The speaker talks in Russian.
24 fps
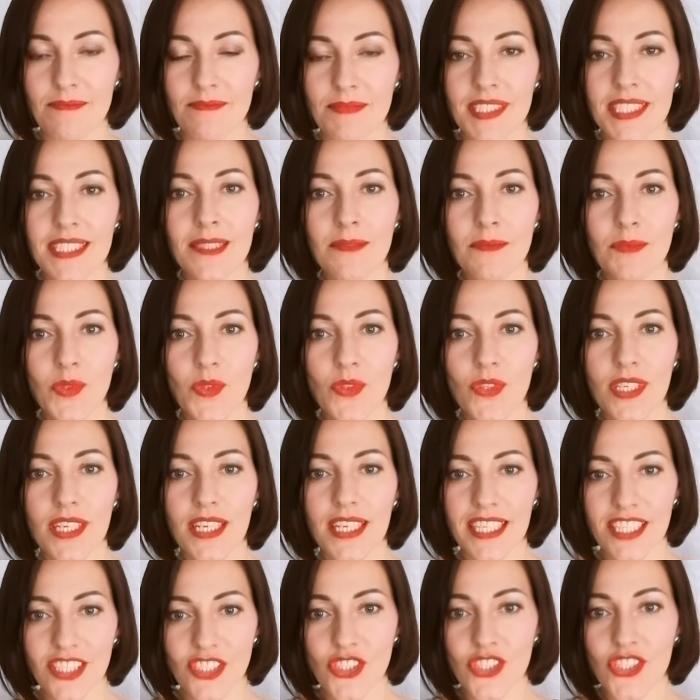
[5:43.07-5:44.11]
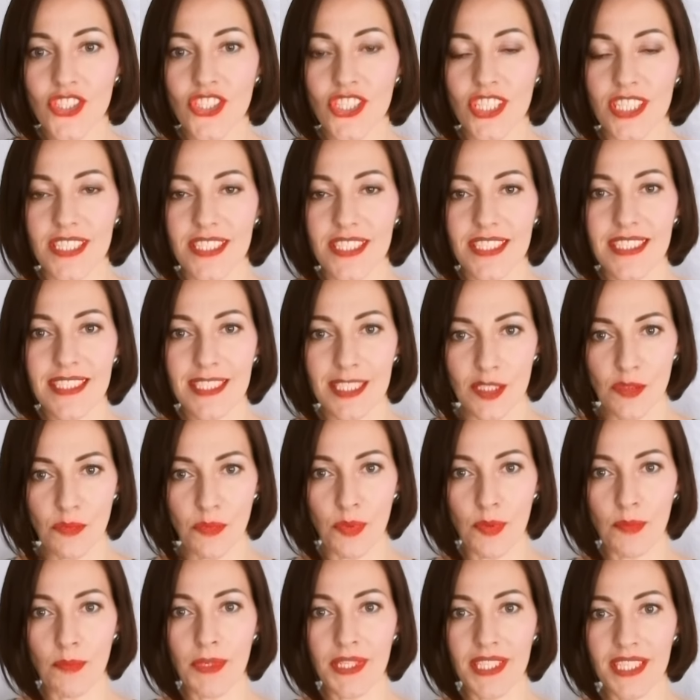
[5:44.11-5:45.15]
Мне намного легче сейчас идти
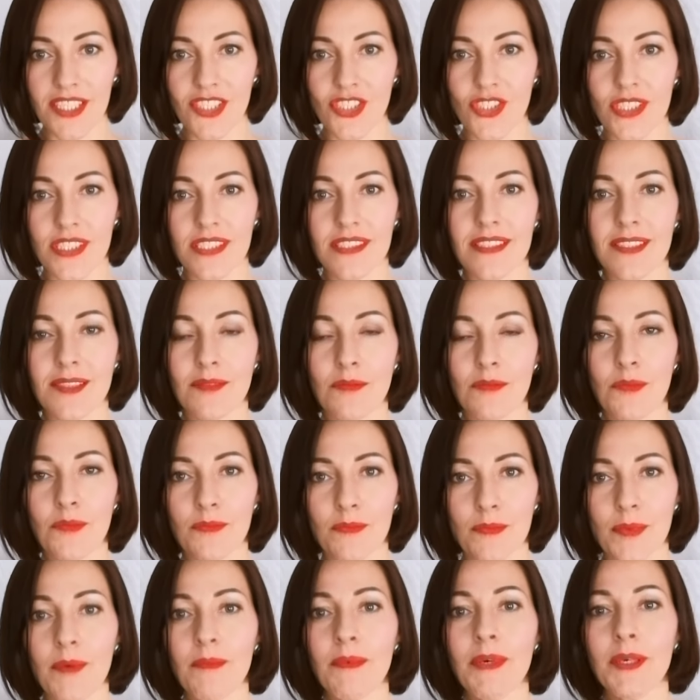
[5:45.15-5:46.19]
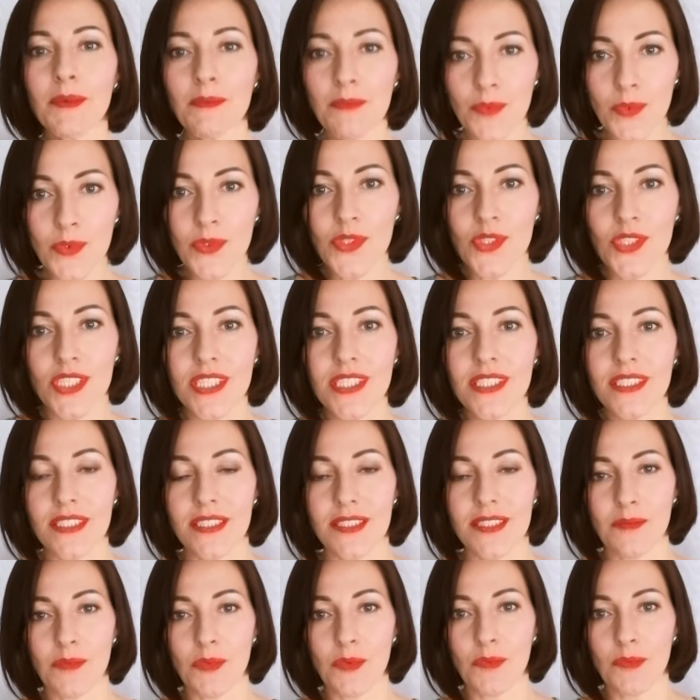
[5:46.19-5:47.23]
по, моей жизненному, по моему
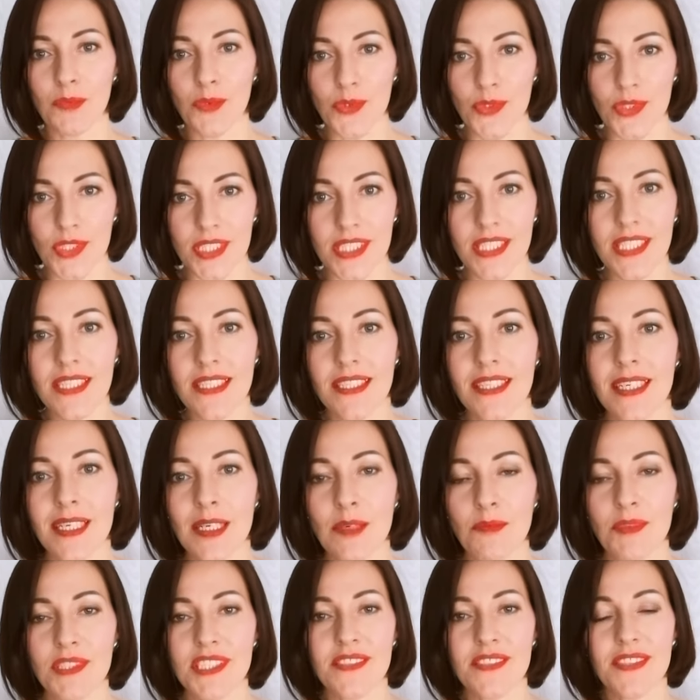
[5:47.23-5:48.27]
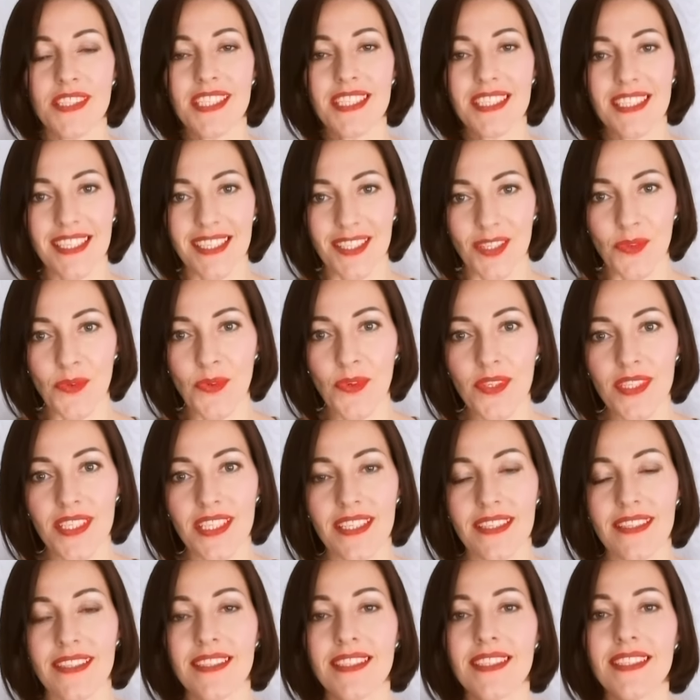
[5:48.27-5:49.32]
жизненному пути, по своей
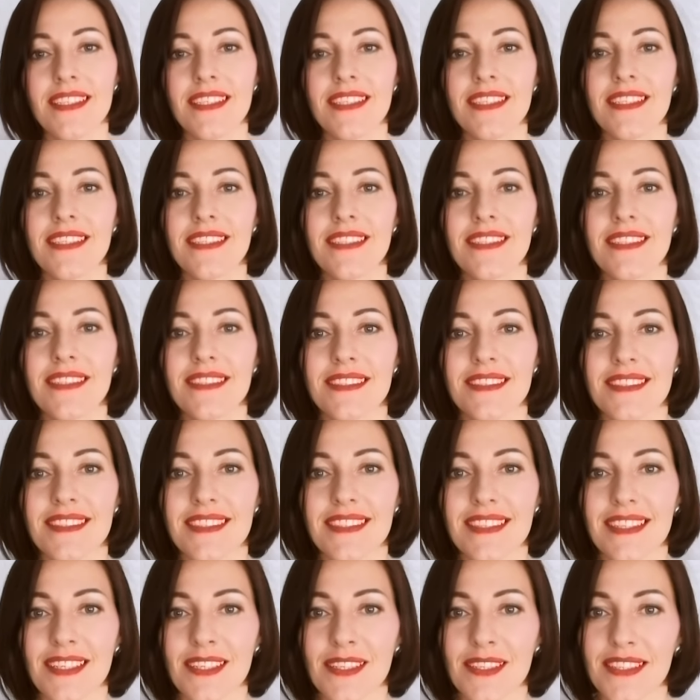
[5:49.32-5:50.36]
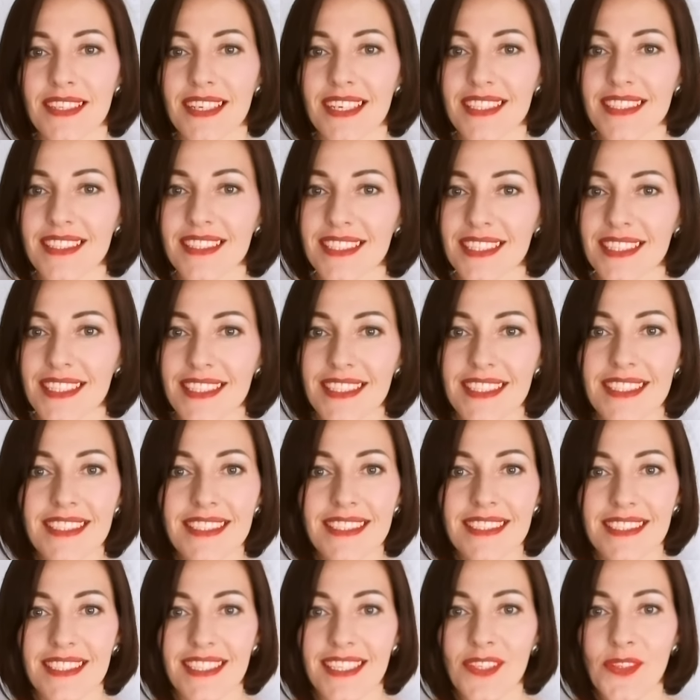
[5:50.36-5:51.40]
дороге,
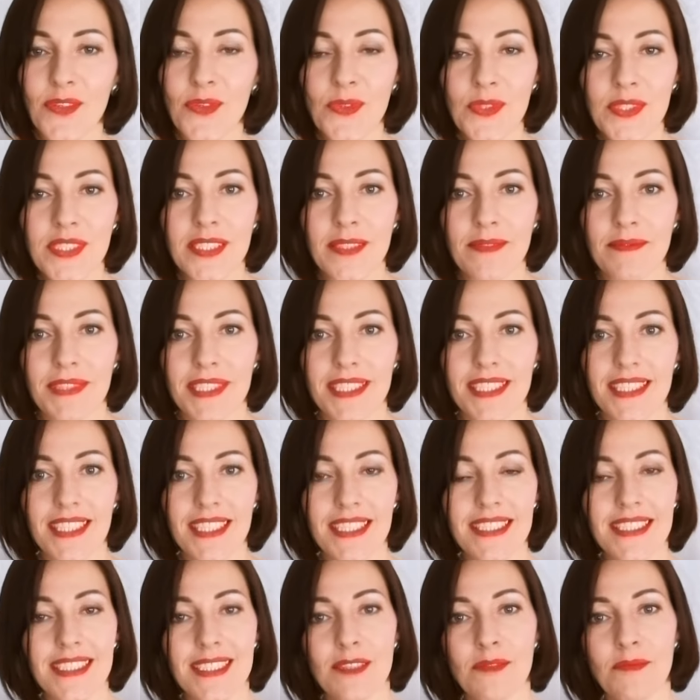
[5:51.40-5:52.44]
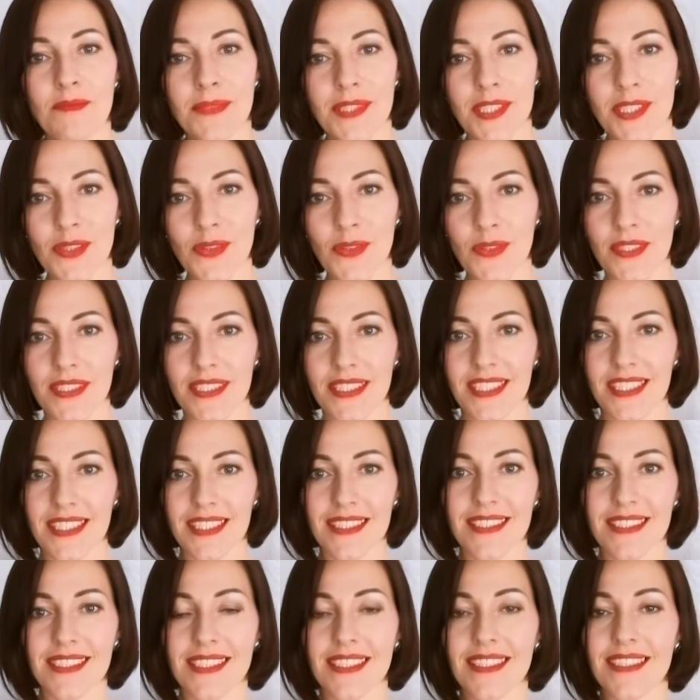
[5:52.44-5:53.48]
открыться людям, открыться миру,
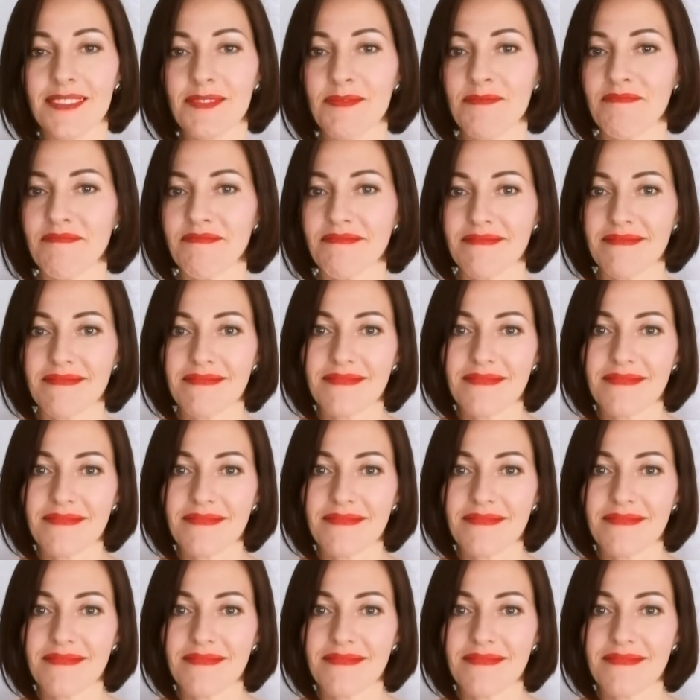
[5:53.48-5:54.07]
открыться